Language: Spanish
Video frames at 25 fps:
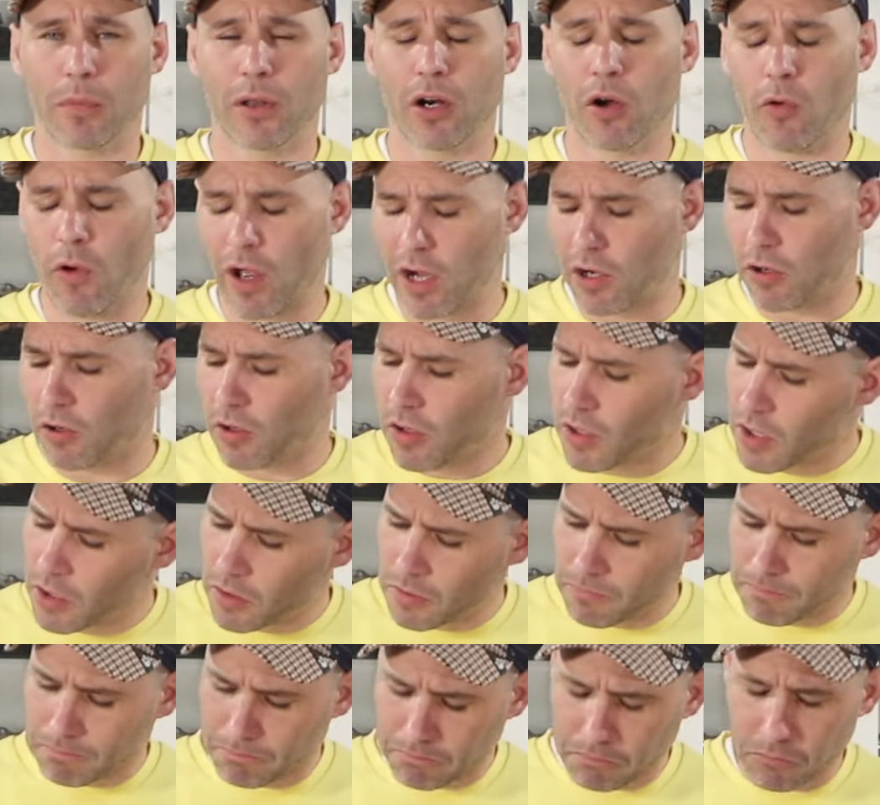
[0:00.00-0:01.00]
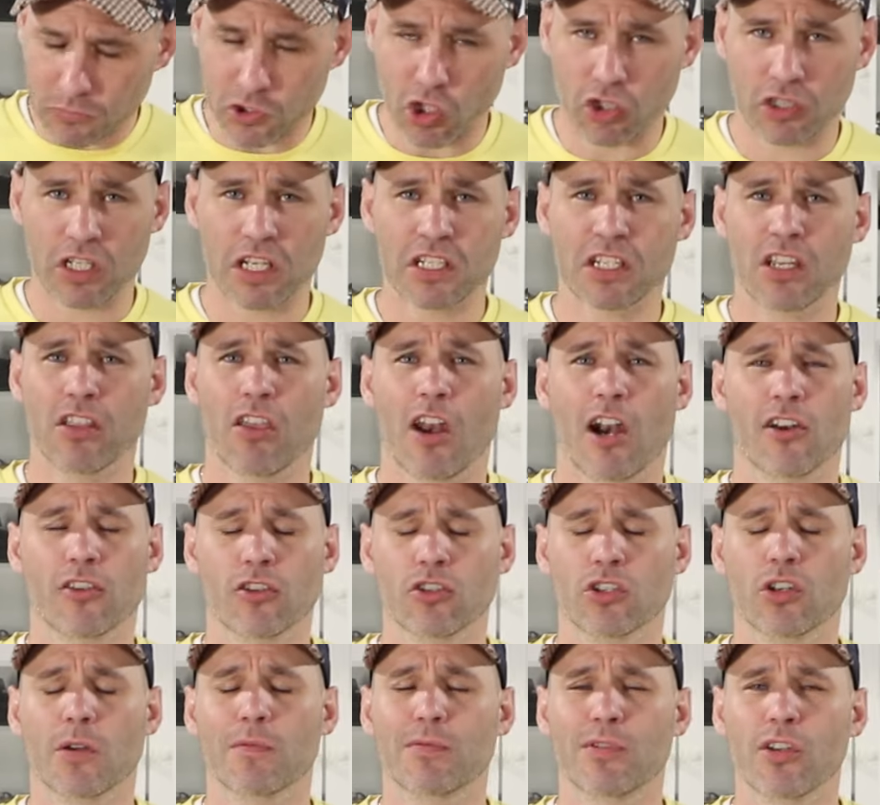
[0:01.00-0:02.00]
Pero bueno, yo os enseño las
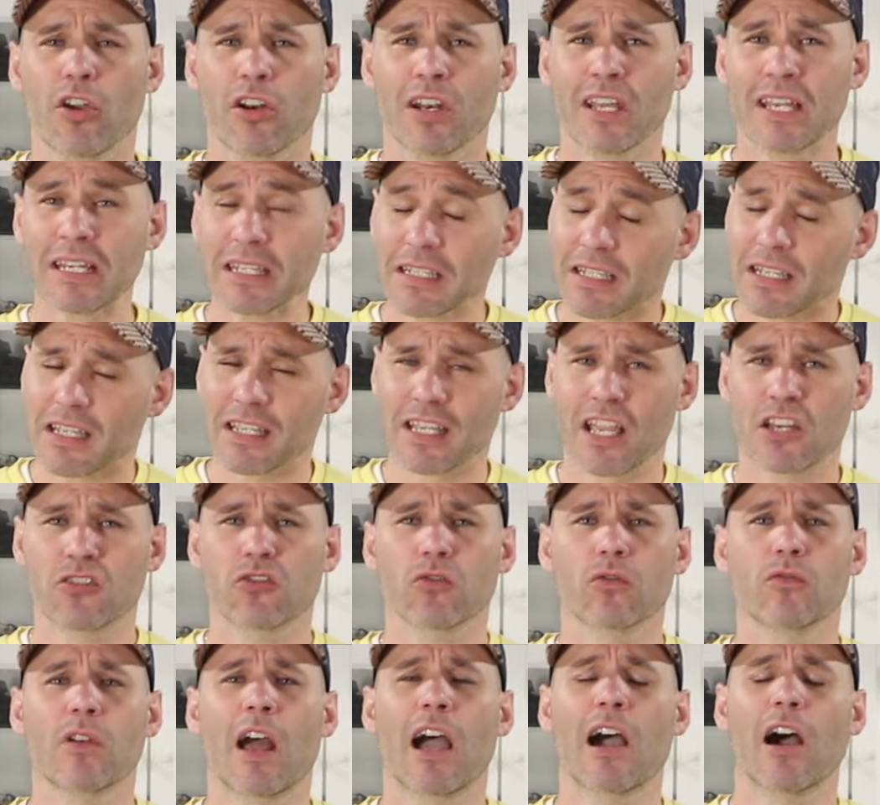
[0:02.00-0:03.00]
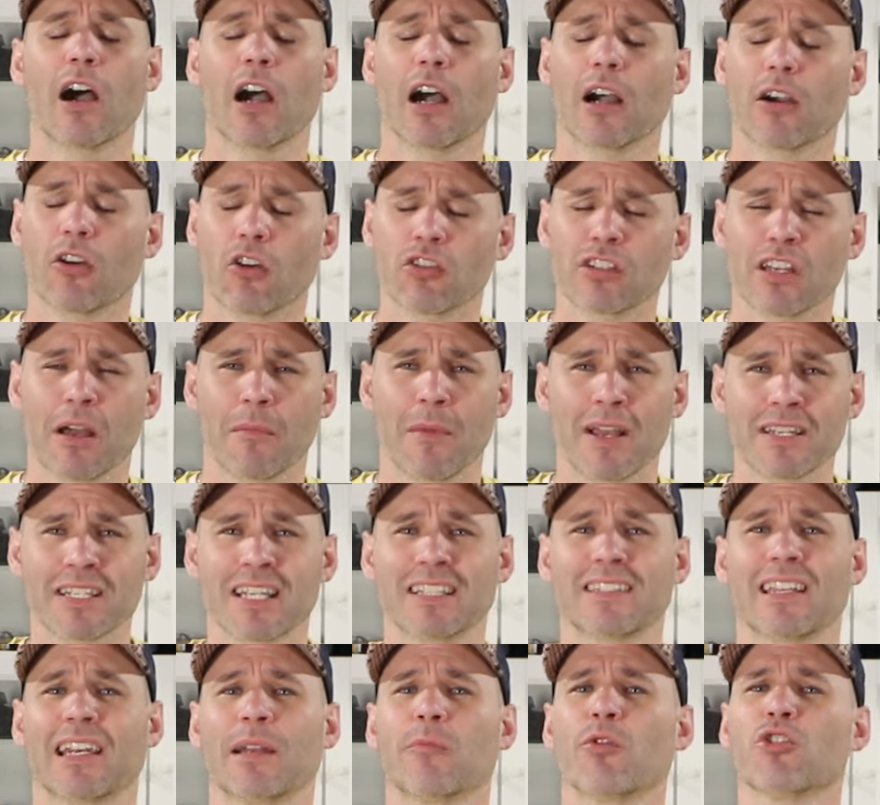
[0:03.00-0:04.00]
dos opciones y es una cosa más
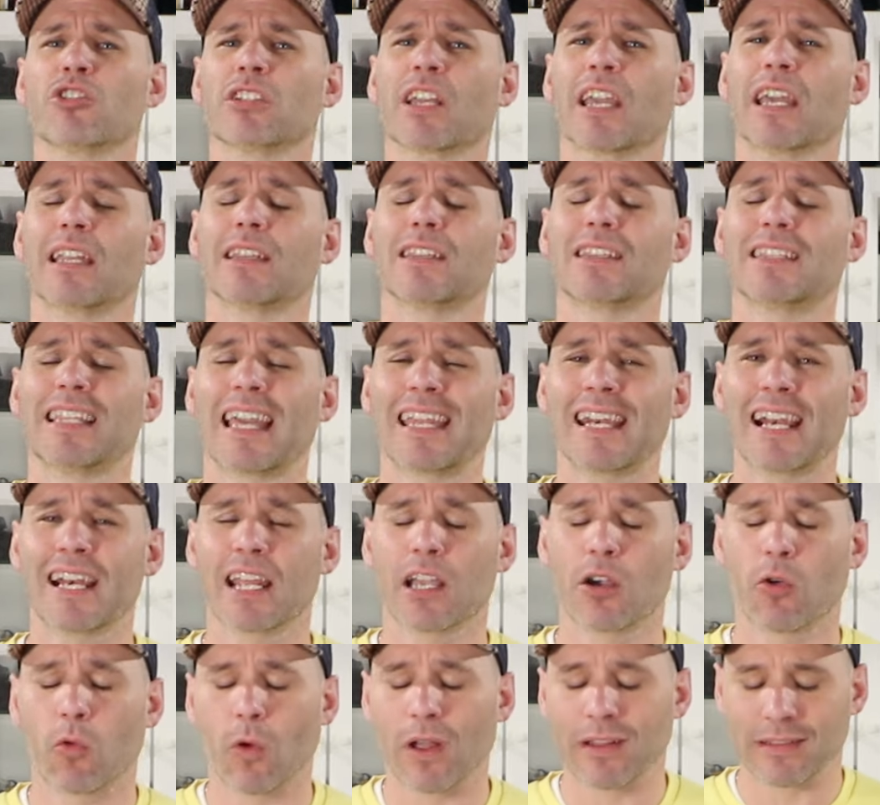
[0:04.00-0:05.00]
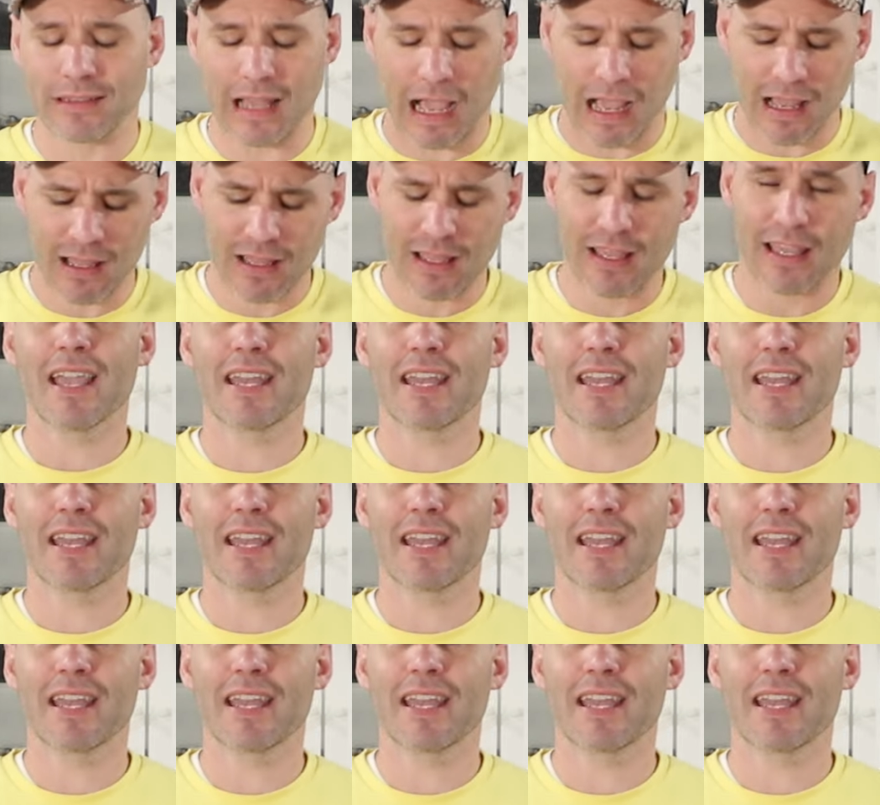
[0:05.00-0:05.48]
que tenemos que tener en cuenta.